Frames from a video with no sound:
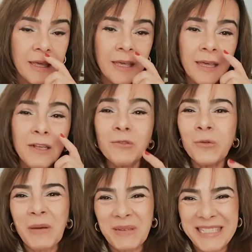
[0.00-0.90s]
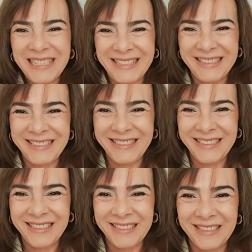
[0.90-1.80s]
Isso não é paciência.
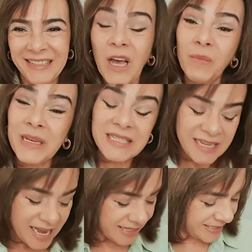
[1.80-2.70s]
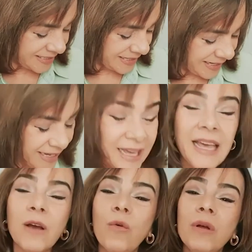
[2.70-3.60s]
A paciência
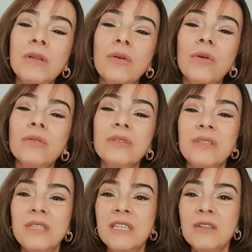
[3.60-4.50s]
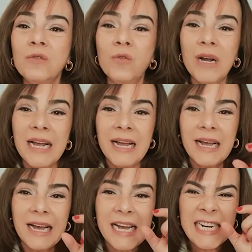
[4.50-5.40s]
é quando eu consigo
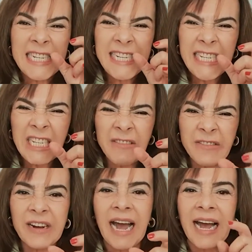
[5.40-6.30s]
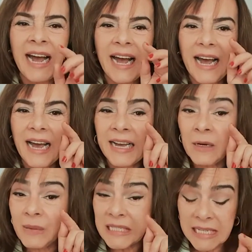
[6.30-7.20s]
aditivar a
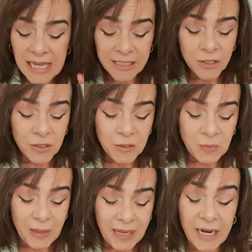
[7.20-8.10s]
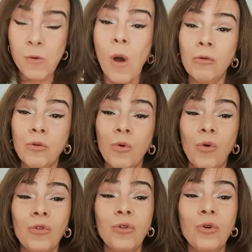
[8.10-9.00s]
capacidade de espera e o
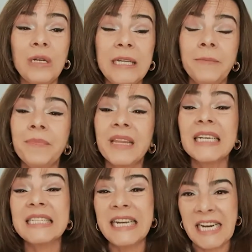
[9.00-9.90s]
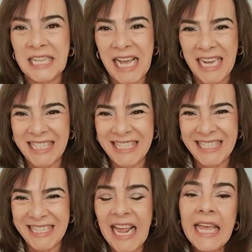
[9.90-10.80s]
autocontrole a
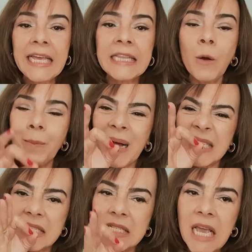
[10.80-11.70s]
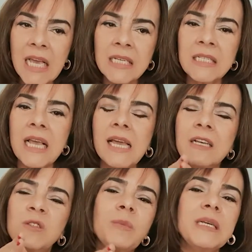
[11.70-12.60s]
serenidade. Então, paciência é
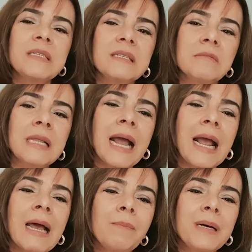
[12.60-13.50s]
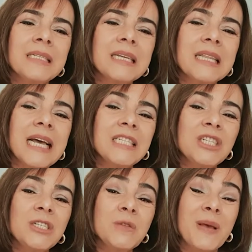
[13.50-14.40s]
expressão da capacidade de
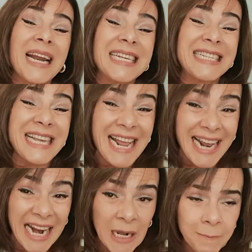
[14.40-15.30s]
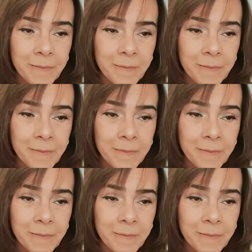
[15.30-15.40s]
espera serena